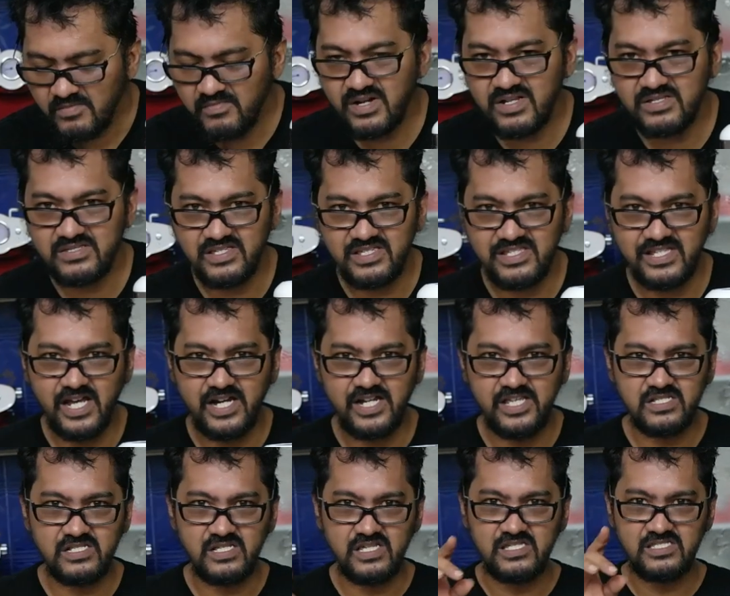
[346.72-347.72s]
berhentinya
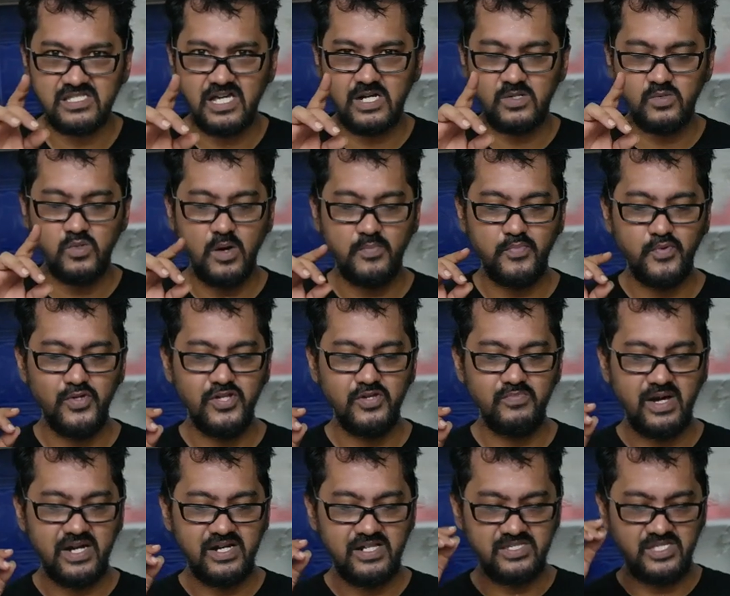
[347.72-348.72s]
di sekitar 25